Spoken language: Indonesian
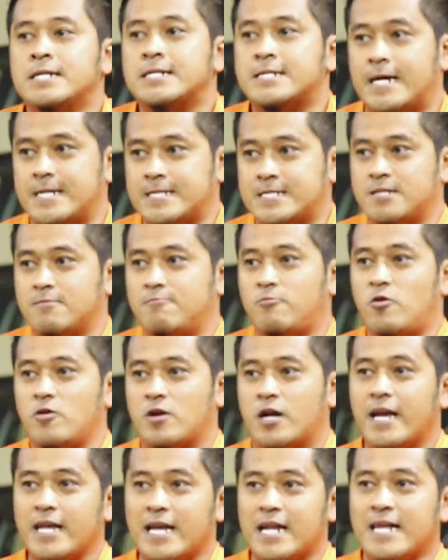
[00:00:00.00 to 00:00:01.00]
dan
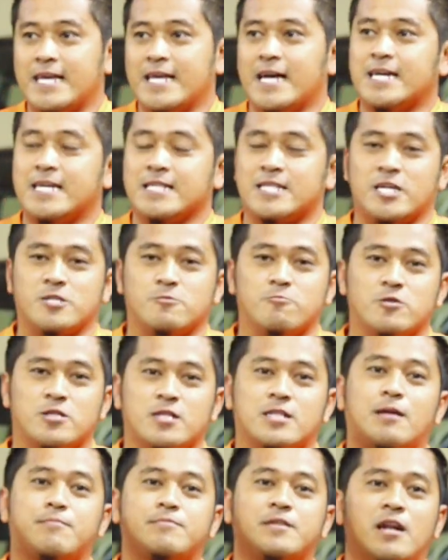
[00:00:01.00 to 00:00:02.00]
semoga ya ya kita semua
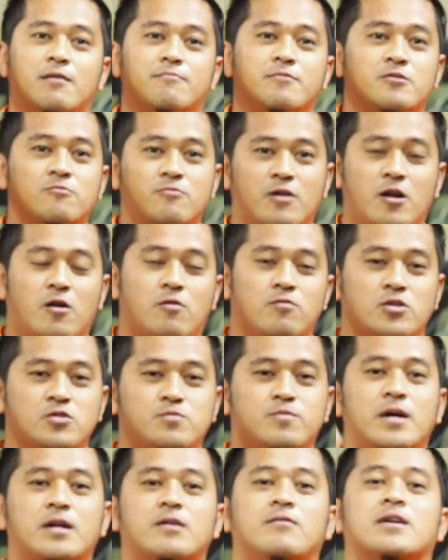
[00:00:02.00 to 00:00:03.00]
tetap dalam lindungan Allah
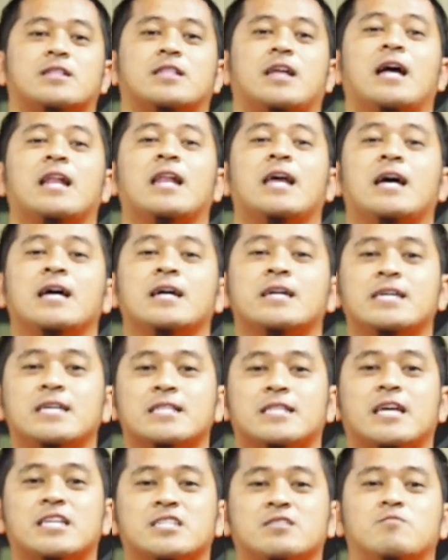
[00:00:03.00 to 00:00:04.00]
Subhanahu wa taala,
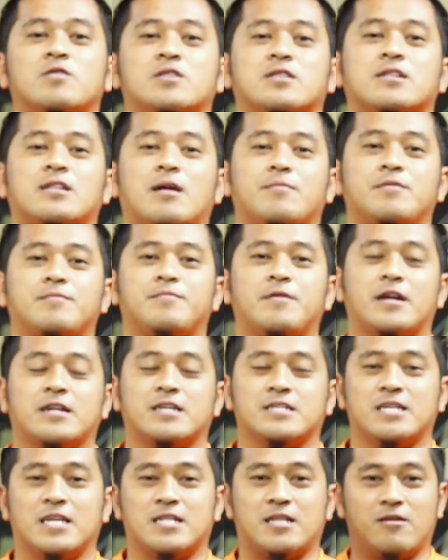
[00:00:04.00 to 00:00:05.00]
kita semua tetap
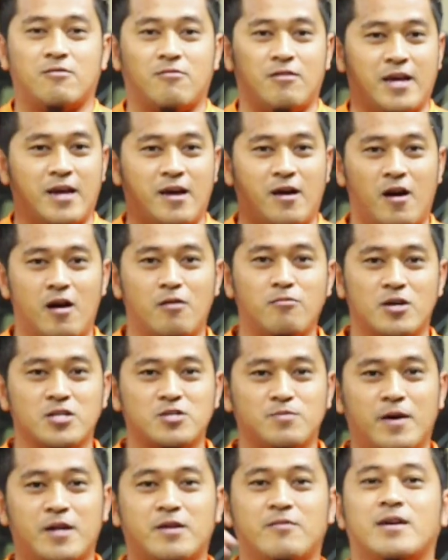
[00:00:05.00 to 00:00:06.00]
diberikan kesehatan oleh Allah
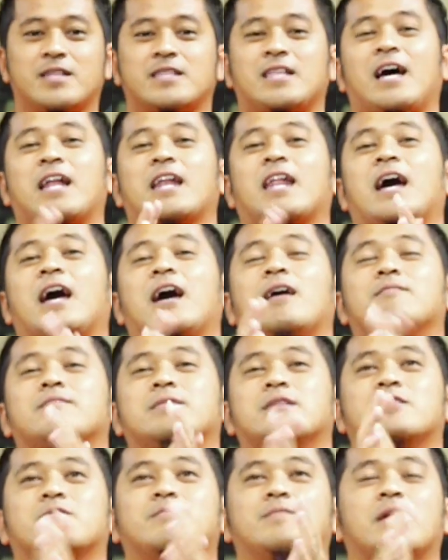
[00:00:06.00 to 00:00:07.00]
Subhanahu wa taala.
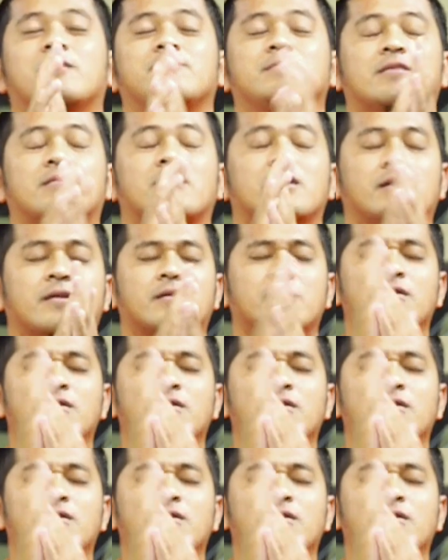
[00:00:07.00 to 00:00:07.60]
Amin ya rabbal alamin ya